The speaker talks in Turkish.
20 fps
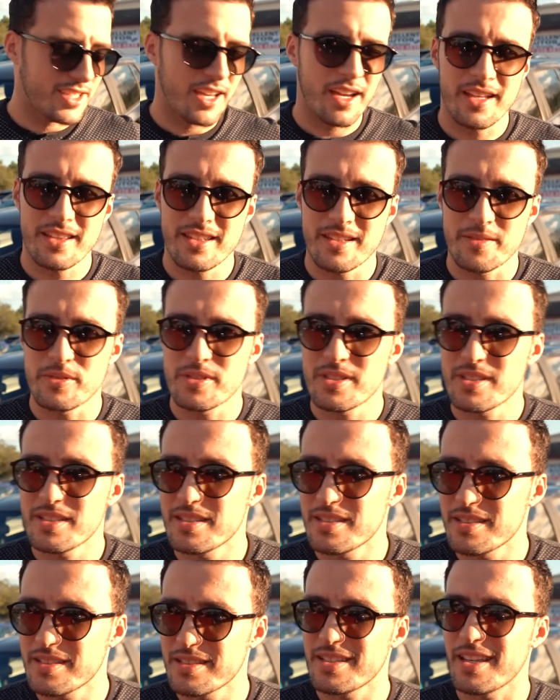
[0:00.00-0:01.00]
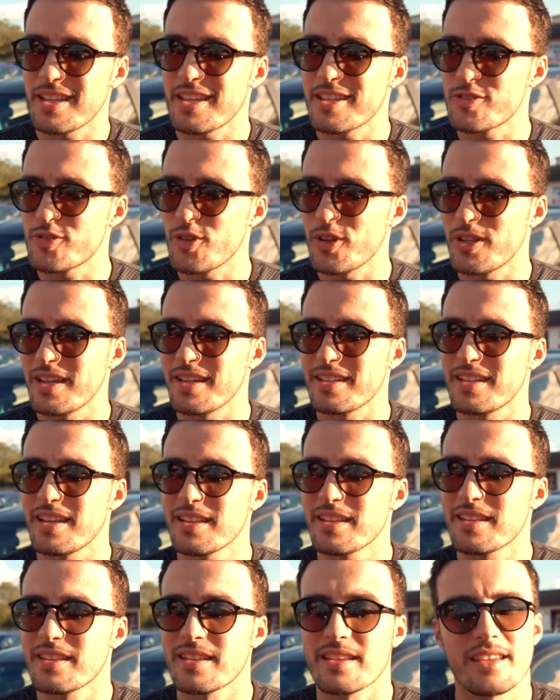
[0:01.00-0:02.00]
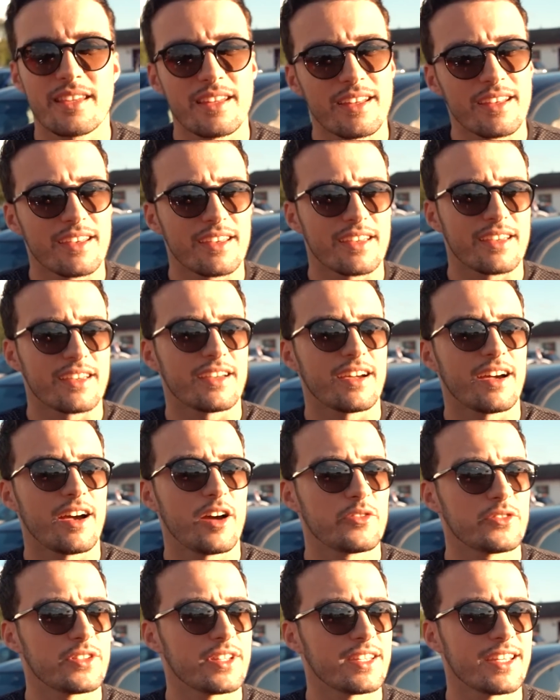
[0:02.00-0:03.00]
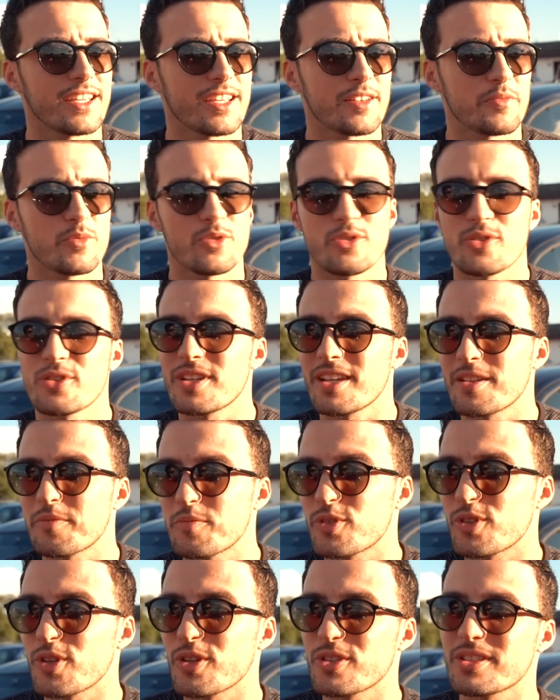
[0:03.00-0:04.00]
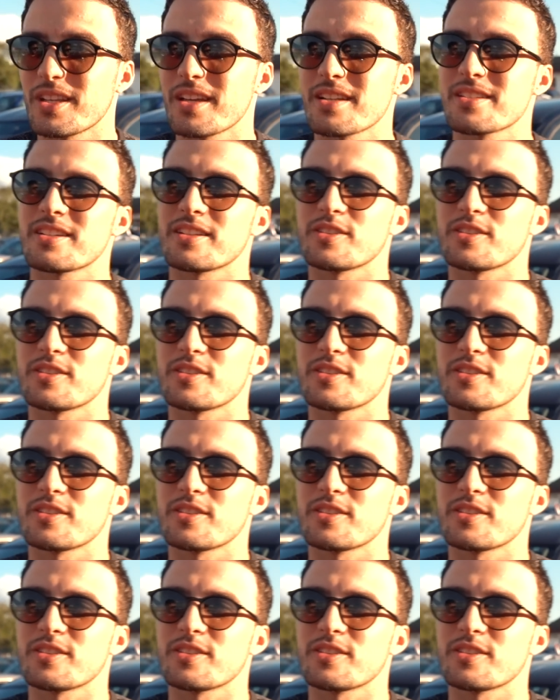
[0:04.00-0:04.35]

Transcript: Saatimiz 8 dolardan. Haftada 73-74 saat